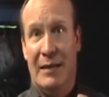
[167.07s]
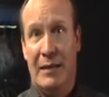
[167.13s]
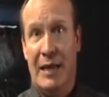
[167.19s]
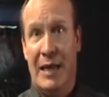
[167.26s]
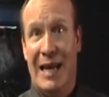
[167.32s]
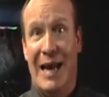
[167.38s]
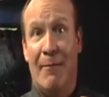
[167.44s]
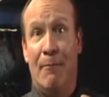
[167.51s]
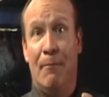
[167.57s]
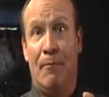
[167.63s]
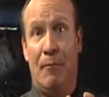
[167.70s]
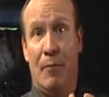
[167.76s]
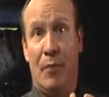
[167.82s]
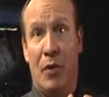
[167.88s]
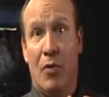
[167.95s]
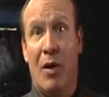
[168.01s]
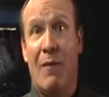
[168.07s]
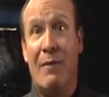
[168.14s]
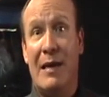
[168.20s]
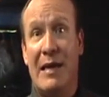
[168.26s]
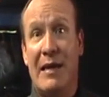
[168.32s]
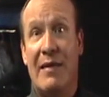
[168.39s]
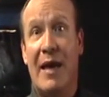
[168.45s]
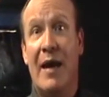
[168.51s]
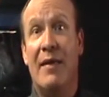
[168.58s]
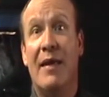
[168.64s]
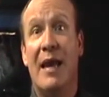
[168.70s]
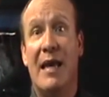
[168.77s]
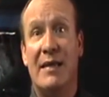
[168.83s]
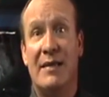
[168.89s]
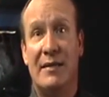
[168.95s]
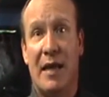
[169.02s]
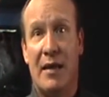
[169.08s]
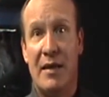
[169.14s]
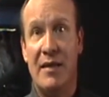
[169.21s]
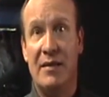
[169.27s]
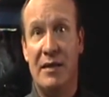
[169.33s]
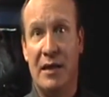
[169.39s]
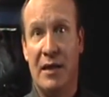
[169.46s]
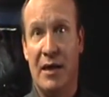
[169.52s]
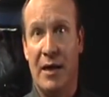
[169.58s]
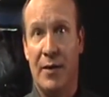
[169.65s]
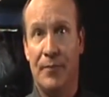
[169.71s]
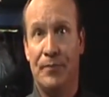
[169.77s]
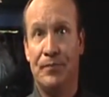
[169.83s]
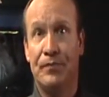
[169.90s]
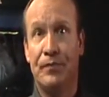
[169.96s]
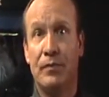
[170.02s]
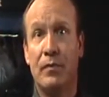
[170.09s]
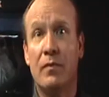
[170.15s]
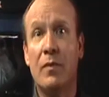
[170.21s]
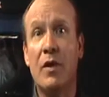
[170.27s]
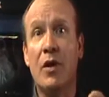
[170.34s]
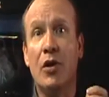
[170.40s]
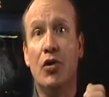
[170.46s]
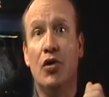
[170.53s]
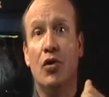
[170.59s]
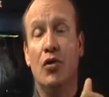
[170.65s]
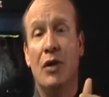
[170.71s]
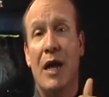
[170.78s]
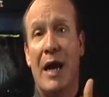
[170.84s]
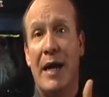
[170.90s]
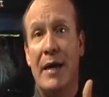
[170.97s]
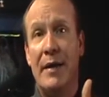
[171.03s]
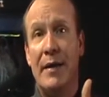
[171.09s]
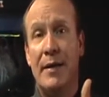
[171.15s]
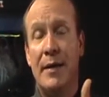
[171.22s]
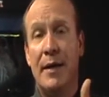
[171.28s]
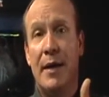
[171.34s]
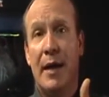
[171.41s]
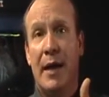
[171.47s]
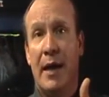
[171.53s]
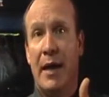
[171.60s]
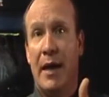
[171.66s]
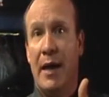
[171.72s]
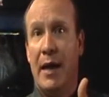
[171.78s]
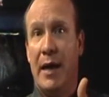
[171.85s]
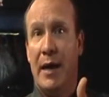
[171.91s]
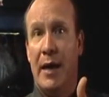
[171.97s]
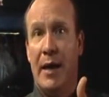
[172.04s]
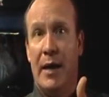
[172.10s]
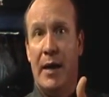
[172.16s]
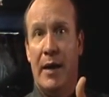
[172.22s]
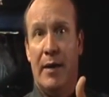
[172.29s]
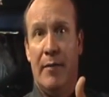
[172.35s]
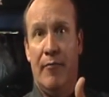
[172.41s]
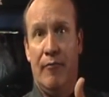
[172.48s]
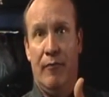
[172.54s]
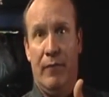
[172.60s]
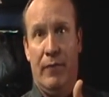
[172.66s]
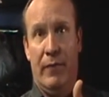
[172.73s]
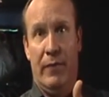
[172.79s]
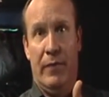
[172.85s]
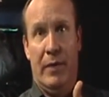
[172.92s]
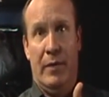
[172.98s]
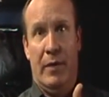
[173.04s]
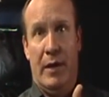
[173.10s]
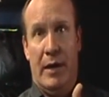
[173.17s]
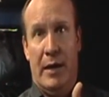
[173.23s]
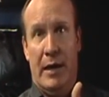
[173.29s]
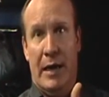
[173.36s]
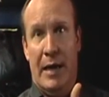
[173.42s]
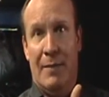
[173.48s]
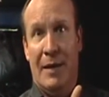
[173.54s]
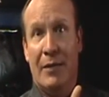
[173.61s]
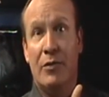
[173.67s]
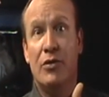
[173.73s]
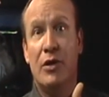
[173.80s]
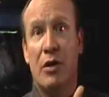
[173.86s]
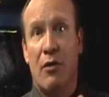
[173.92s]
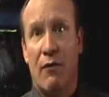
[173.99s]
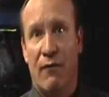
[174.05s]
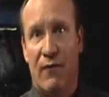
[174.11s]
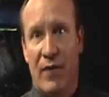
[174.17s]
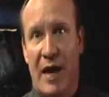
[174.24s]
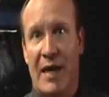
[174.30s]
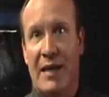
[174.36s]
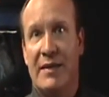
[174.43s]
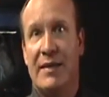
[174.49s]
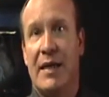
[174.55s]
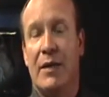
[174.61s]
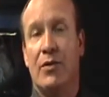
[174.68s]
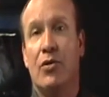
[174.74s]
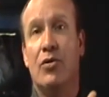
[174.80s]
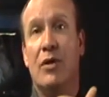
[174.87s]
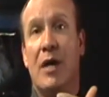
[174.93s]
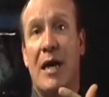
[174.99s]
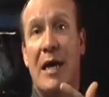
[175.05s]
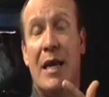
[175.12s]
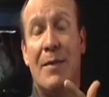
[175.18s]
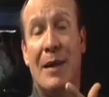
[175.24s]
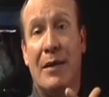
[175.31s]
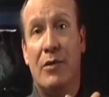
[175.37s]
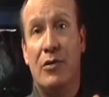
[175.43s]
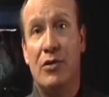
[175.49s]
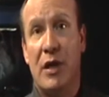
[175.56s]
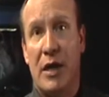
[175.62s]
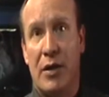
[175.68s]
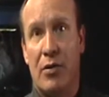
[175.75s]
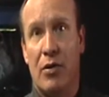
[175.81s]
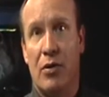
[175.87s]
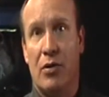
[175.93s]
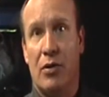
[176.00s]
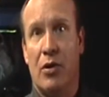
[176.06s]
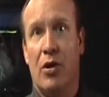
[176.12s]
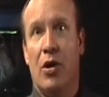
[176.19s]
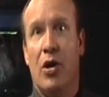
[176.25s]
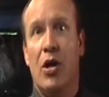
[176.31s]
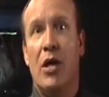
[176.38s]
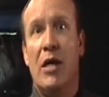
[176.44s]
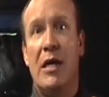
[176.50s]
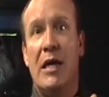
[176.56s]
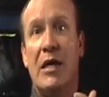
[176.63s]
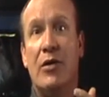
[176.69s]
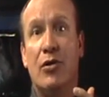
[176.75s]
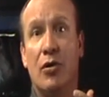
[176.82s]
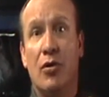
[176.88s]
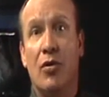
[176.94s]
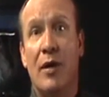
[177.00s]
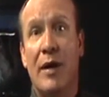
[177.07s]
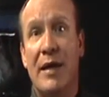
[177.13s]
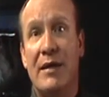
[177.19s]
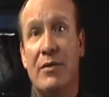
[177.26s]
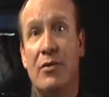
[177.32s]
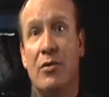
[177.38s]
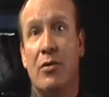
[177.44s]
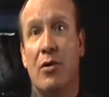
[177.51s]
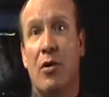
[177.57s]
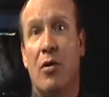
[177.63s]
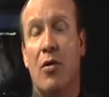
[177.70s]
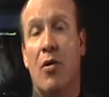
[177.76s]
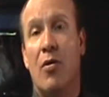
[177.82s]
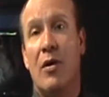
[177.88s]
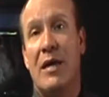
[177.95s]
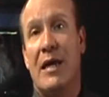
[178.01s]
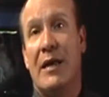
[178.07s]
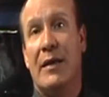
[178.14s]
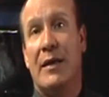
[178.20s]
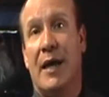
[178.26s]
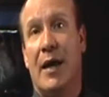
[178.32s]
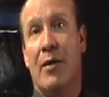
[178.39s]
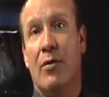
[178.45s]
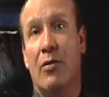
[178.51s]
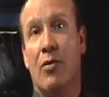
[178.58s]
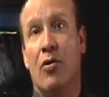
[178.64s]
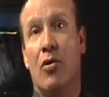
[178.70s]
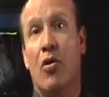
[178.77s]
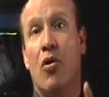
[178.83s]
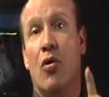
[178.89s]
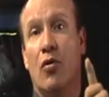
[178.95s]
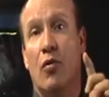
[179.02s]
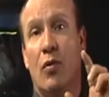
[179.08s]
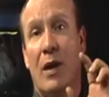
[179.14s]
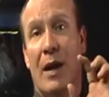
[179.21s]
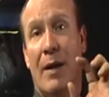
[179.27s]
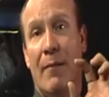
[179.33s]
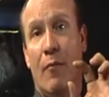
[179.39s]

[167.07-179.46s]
de la probabilidad y de la estadística, donde hay eh, elementos de confianza, donde hay elementos de error, y todo esto orientado con una